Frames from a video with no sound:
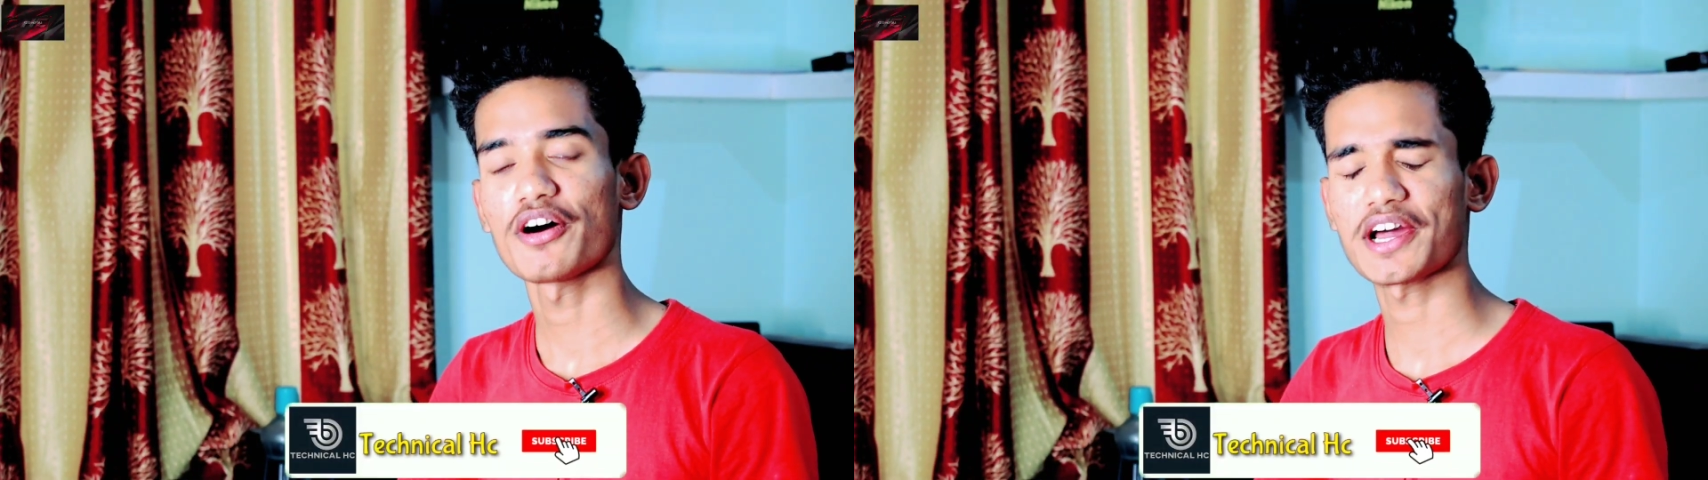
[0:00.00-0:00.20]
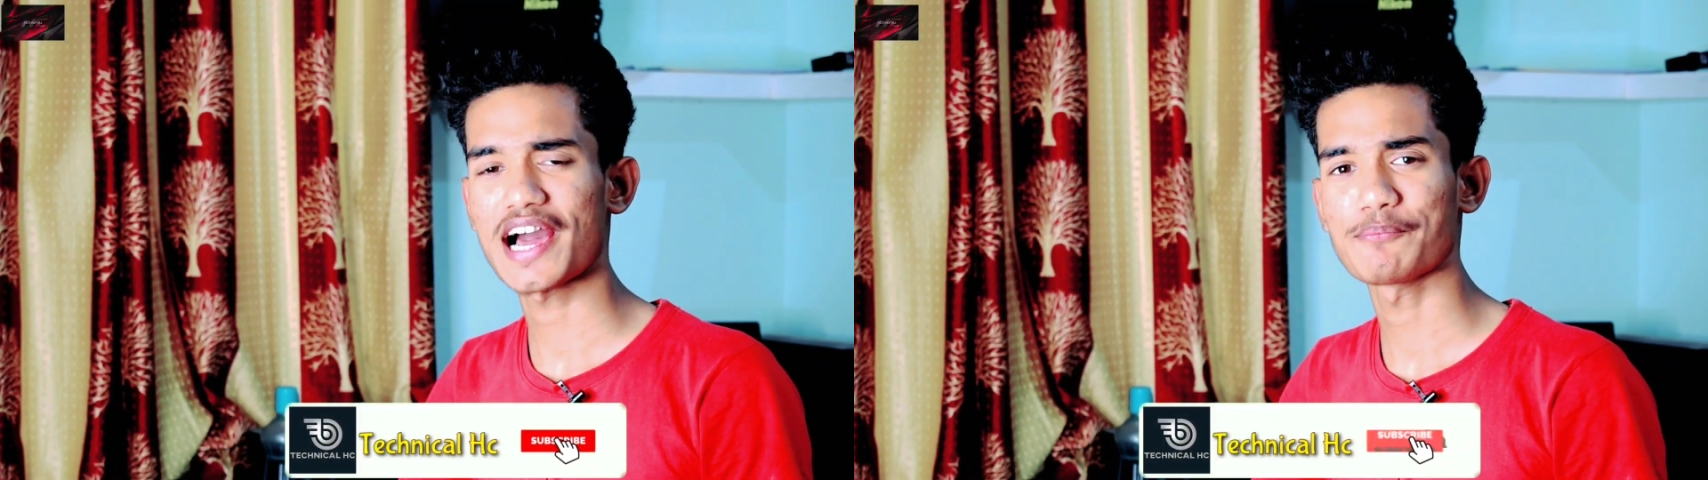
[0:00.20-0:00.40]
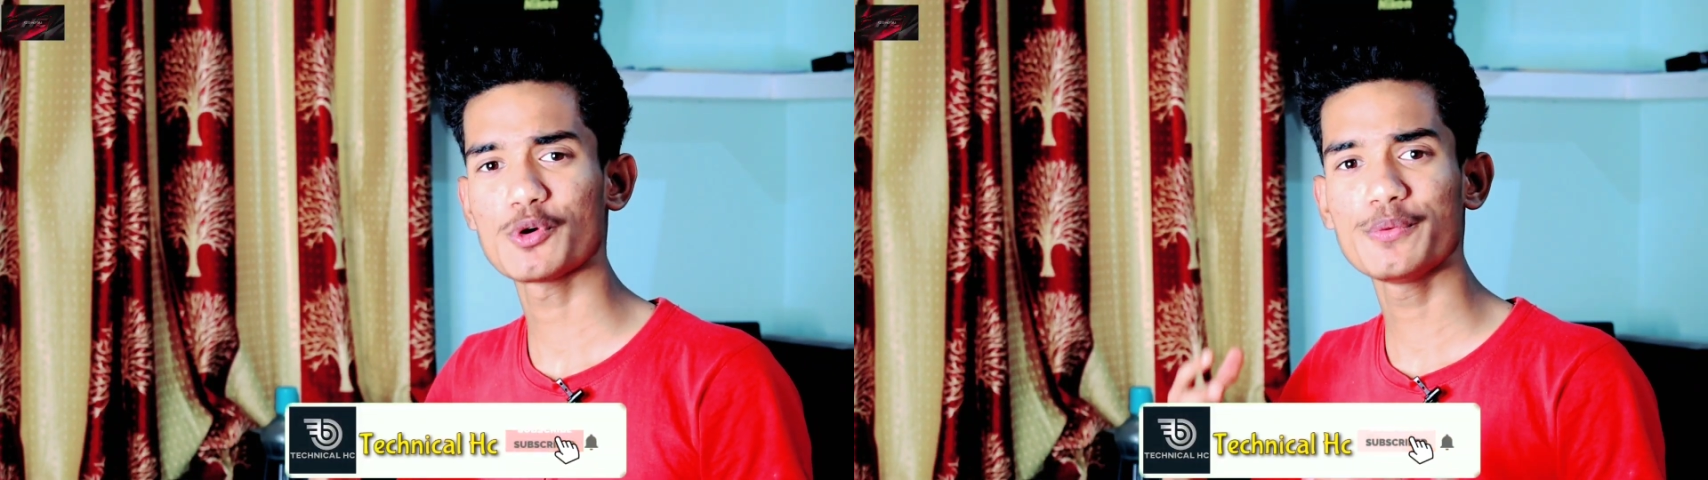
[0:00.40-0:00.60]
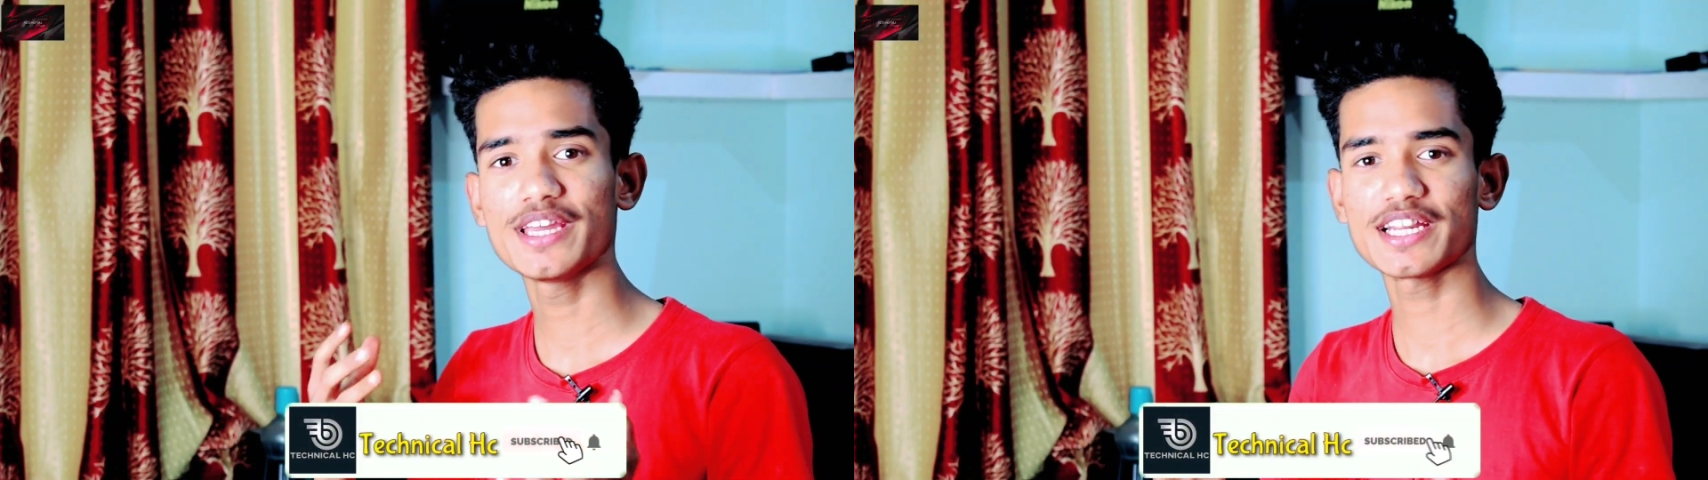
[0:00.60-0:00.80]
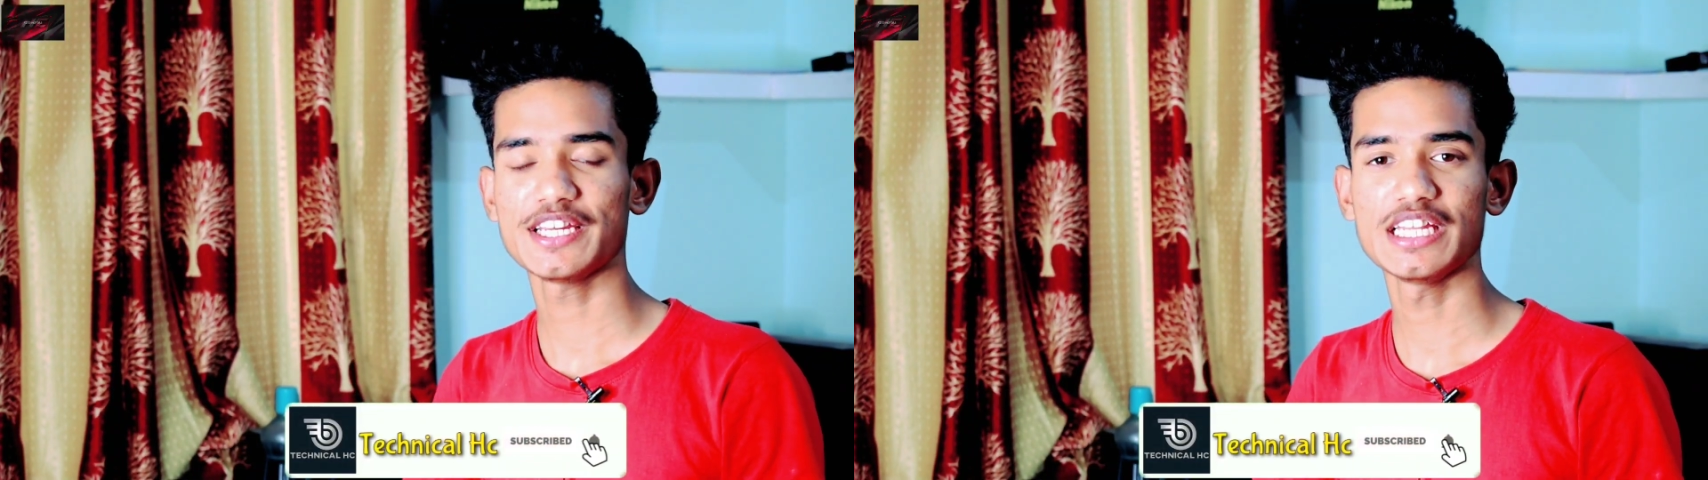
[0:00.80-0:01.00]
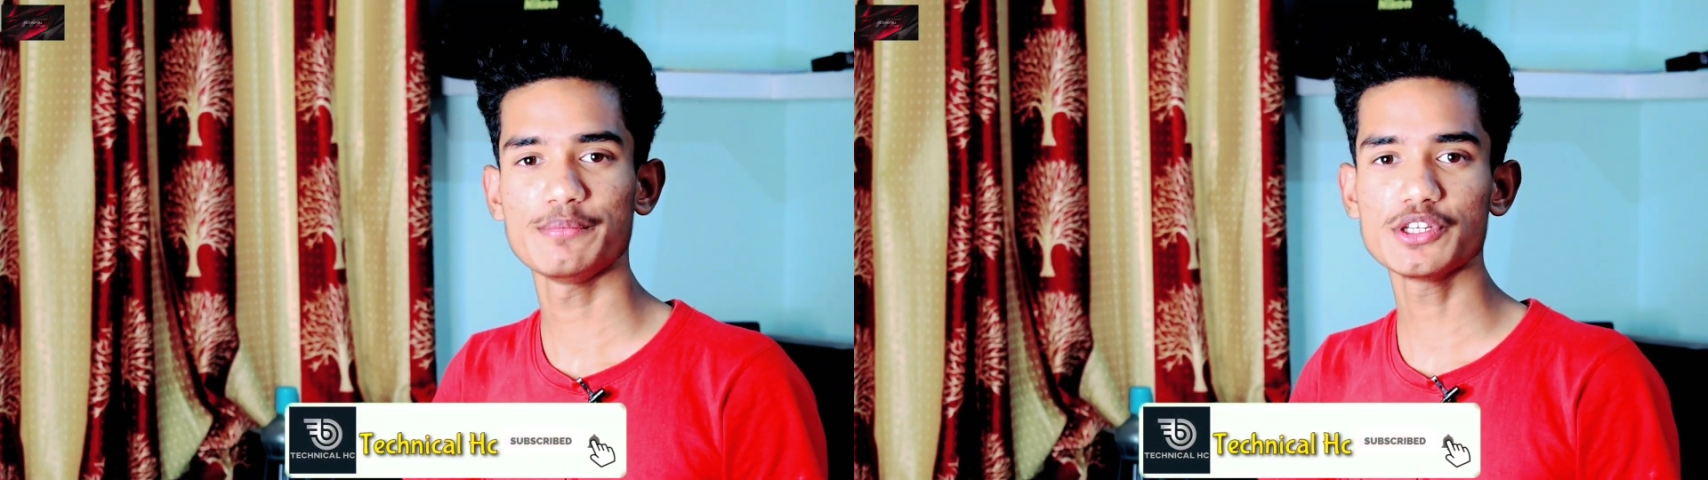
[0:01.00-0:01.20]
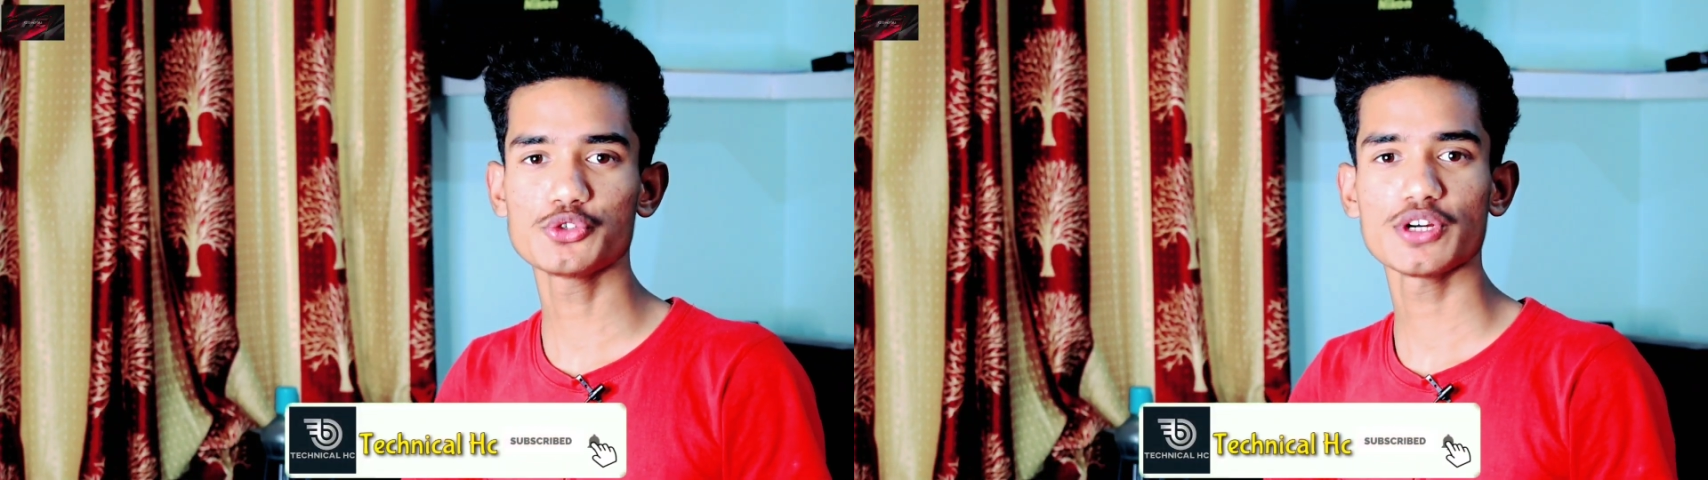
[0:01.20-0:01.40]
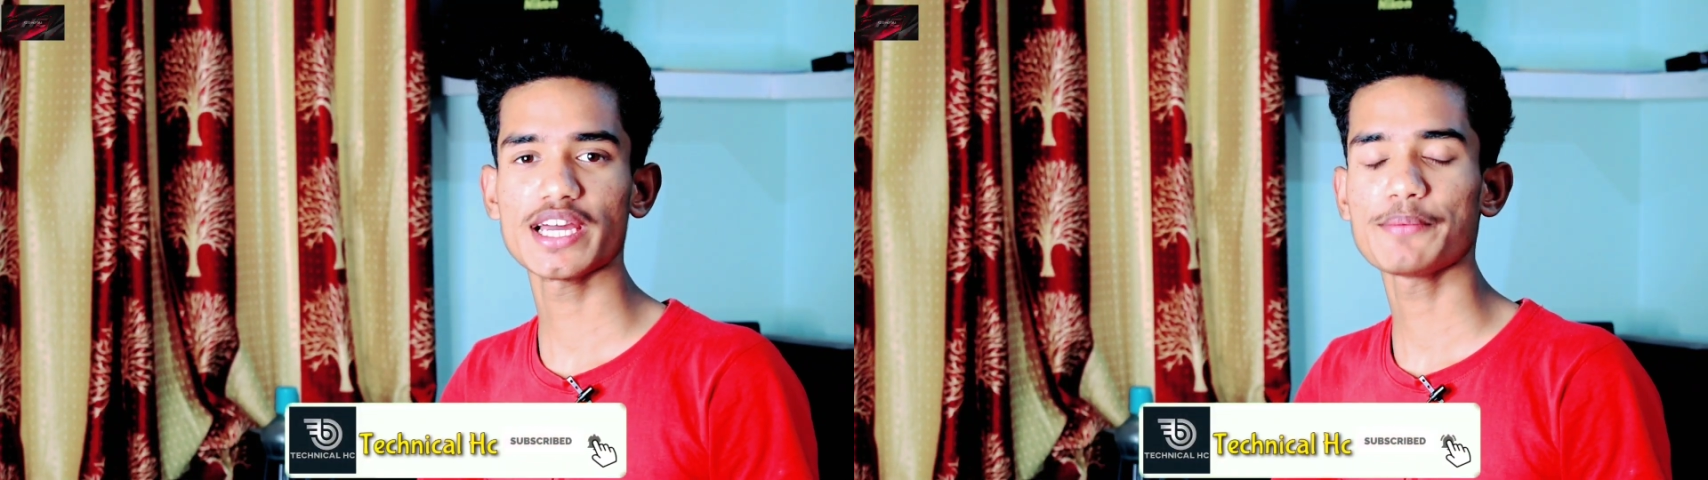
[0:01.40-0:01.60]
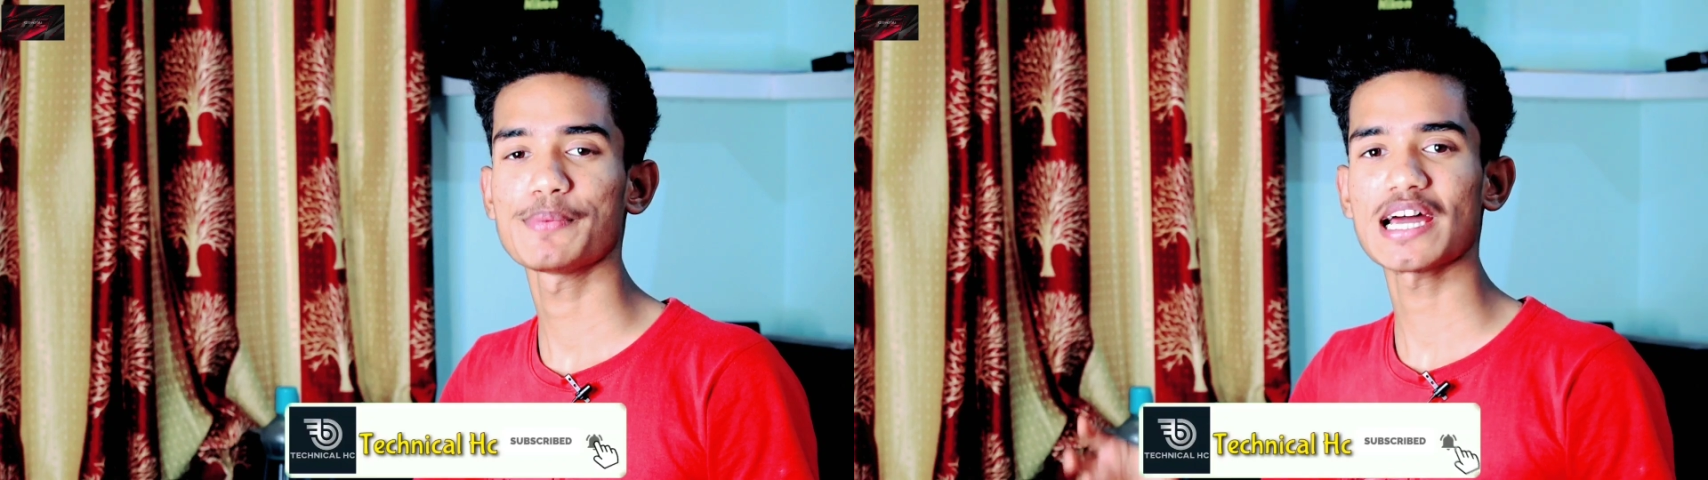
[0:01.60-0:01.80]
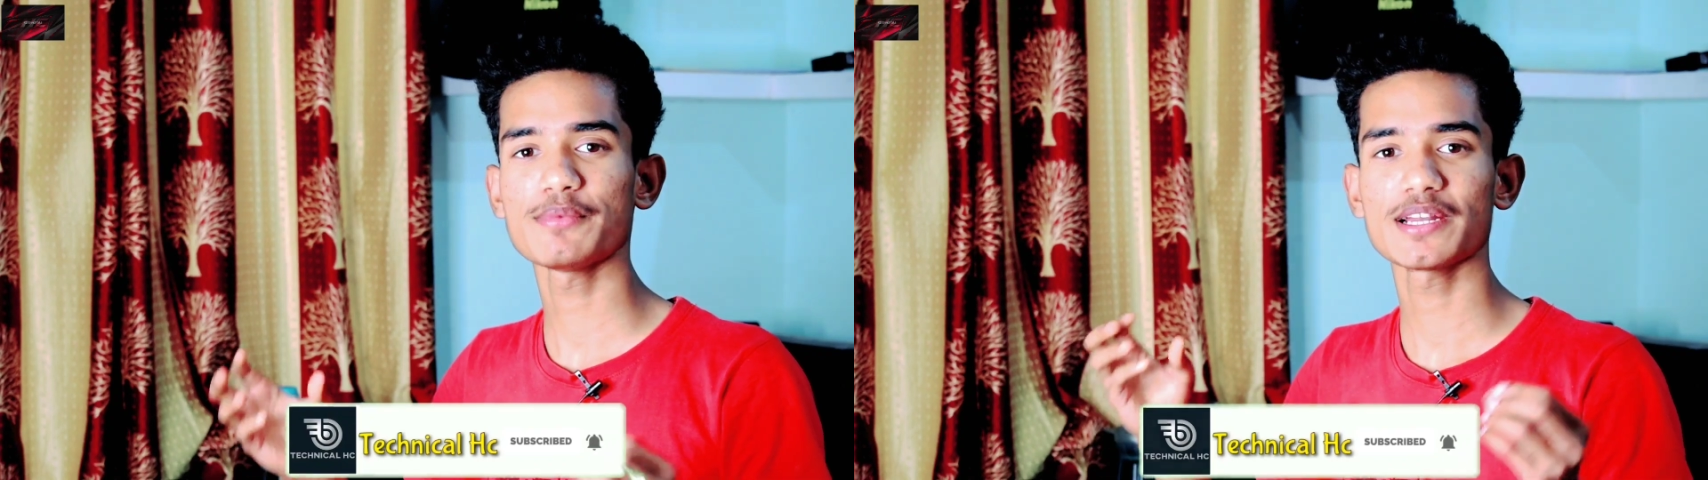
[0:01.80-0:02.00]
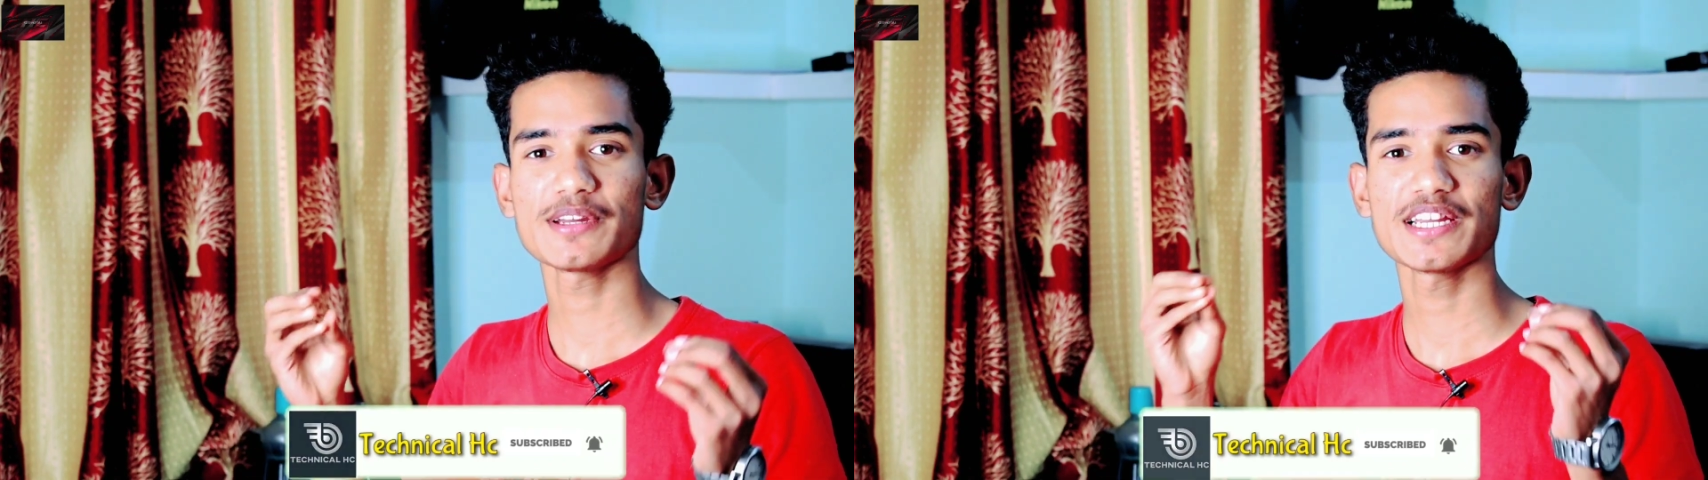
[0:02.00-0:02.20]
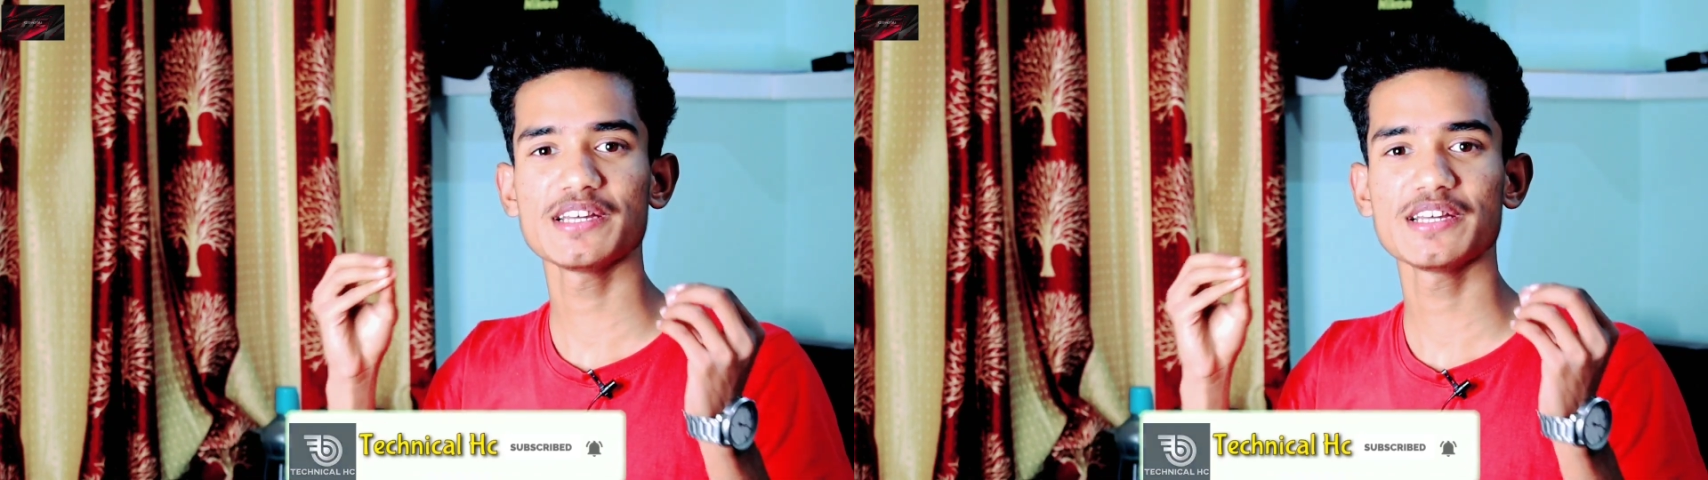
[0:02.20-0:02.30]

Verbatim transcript: और आपको भी यार इनिमीज जो है बार बार